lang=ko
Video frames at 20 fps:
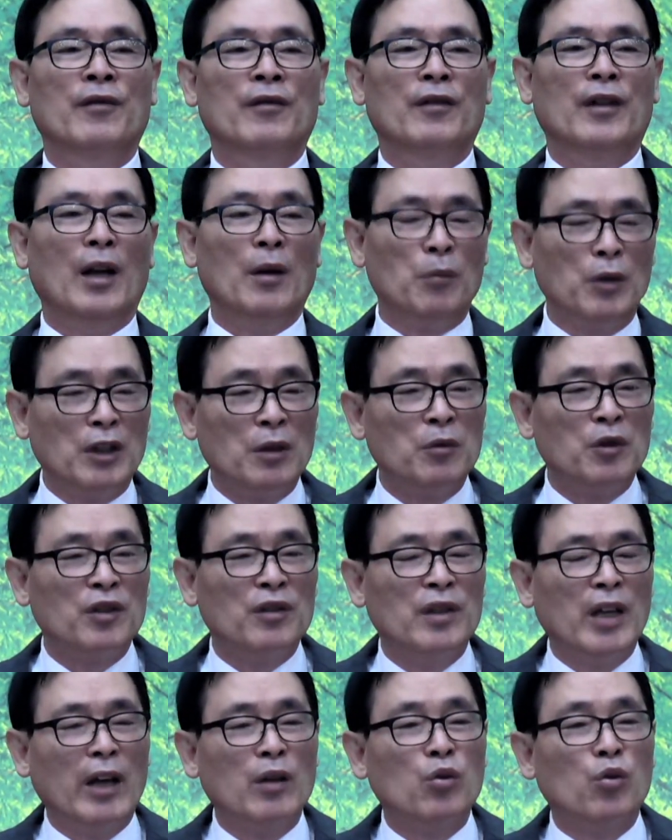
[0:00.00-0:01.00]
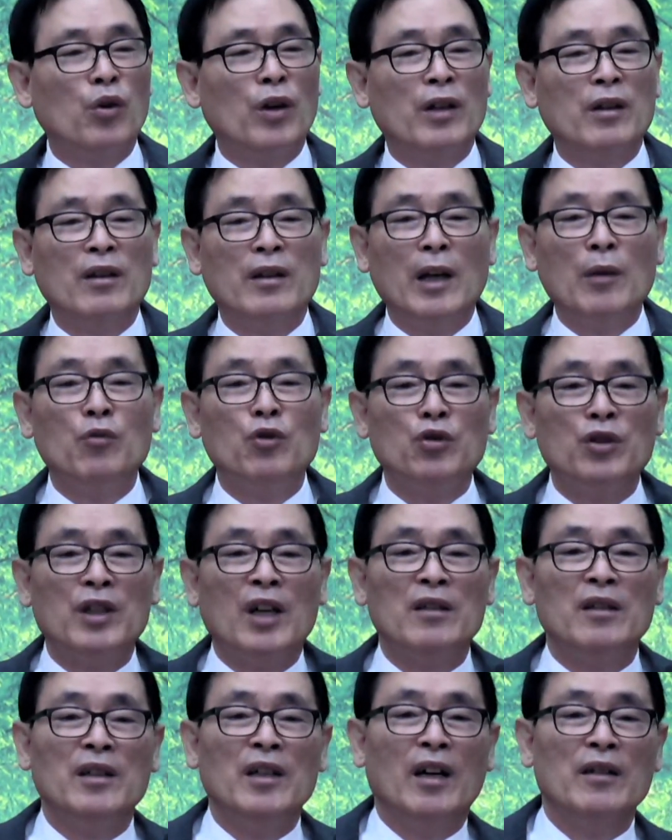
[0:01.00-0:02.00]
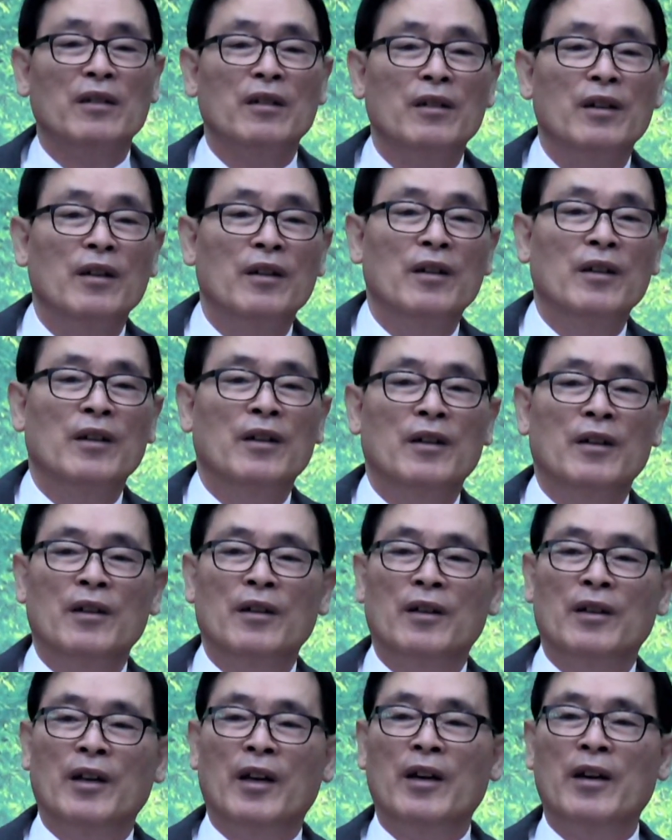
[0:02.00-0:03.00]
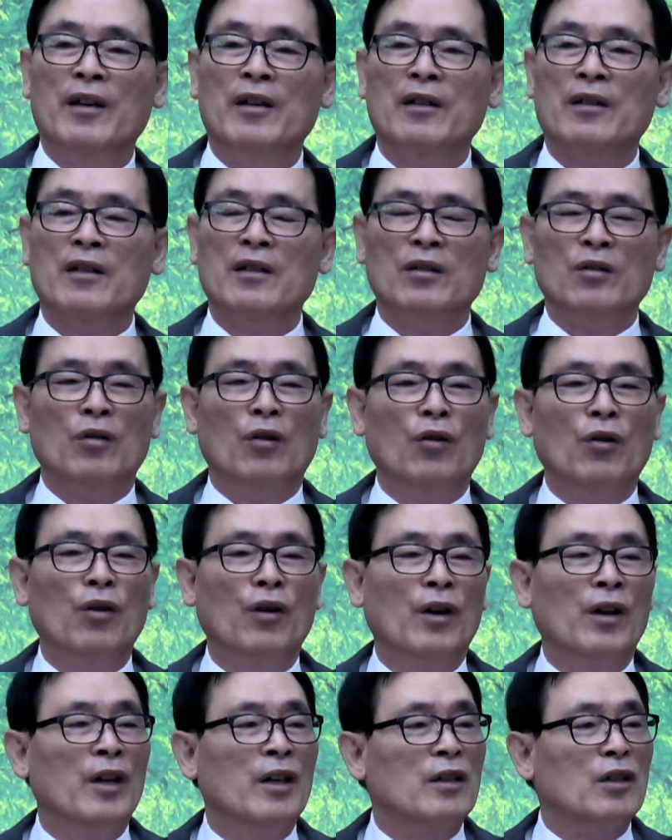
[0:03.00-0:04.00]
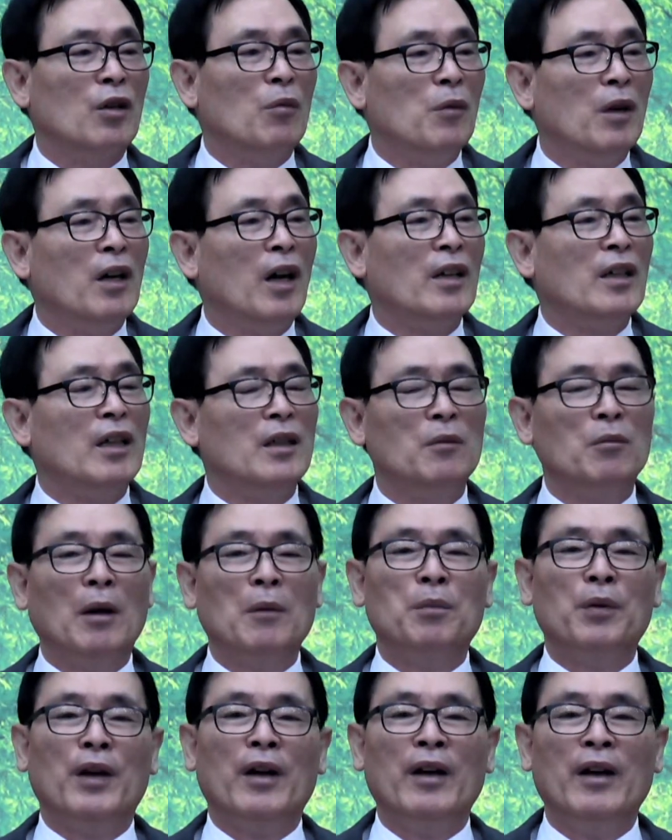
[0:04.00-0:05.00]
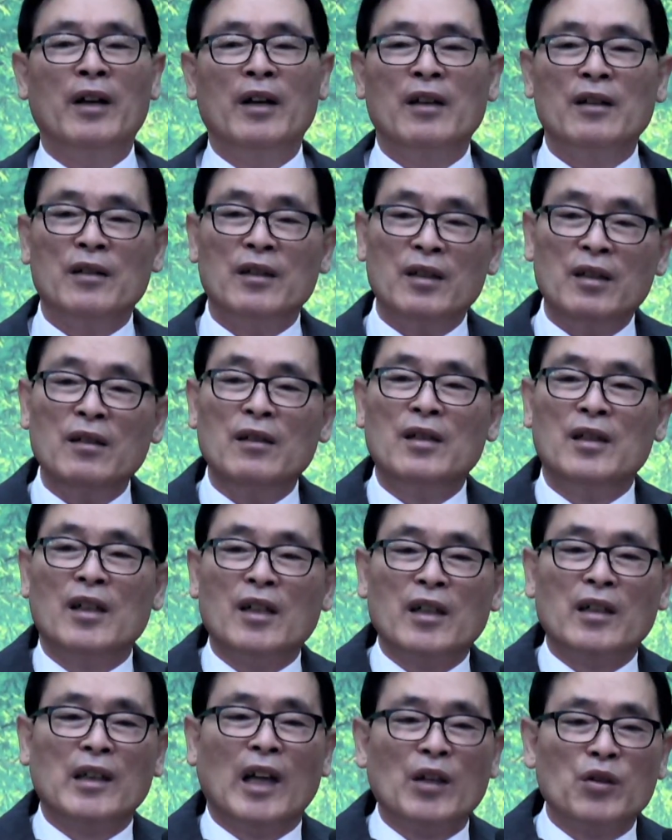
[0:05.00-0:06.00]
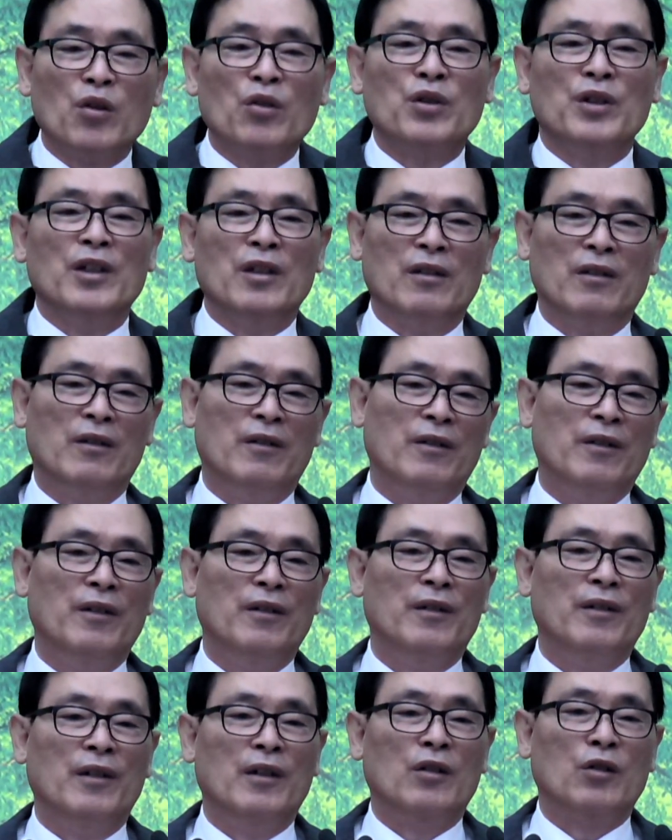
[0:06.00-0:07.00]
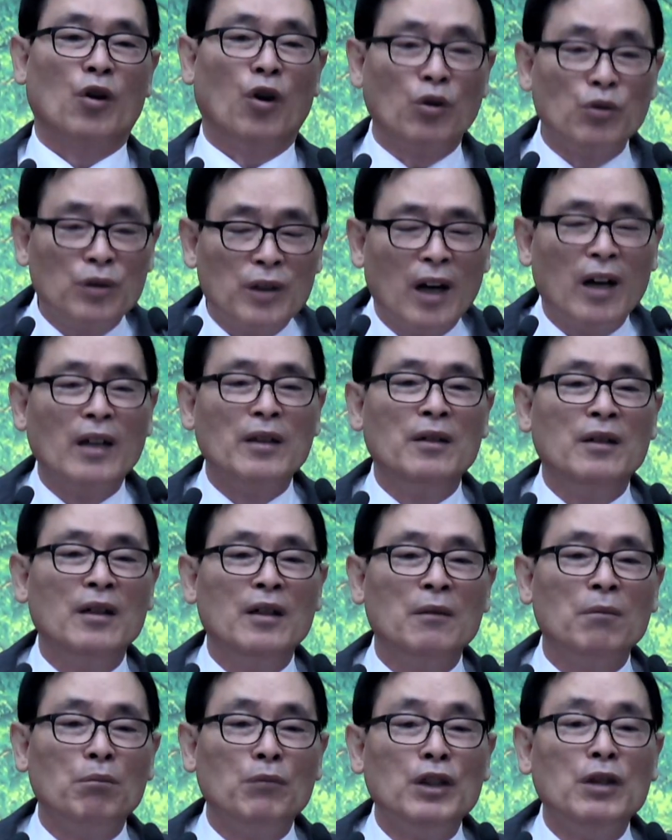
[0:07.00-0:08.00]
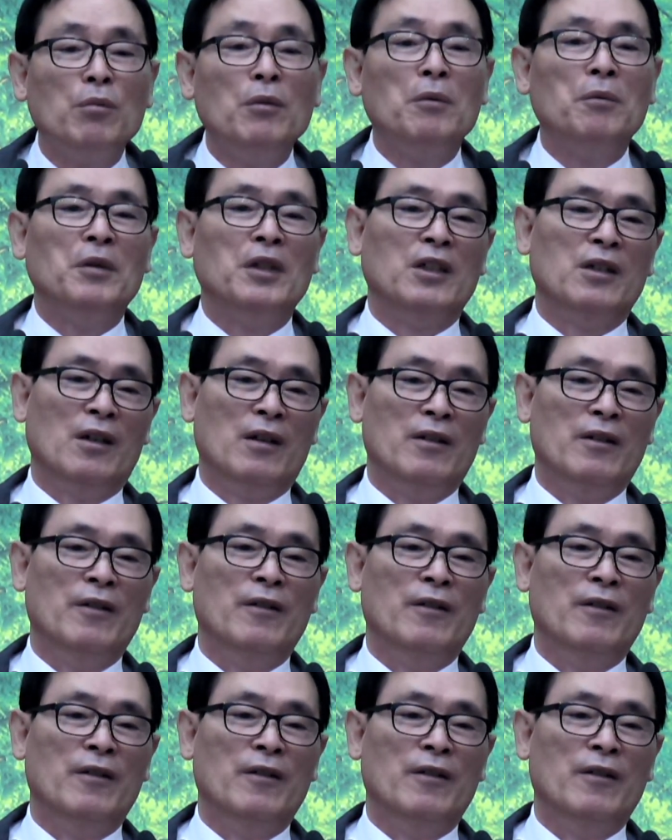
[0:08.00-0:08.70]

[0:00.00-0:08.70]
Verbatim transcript: 내 믿음은 세속에 때묻지 아니한 예? 그리고 정말 하나님 앞에 신실하게 다져진 건강한 믿음입니까?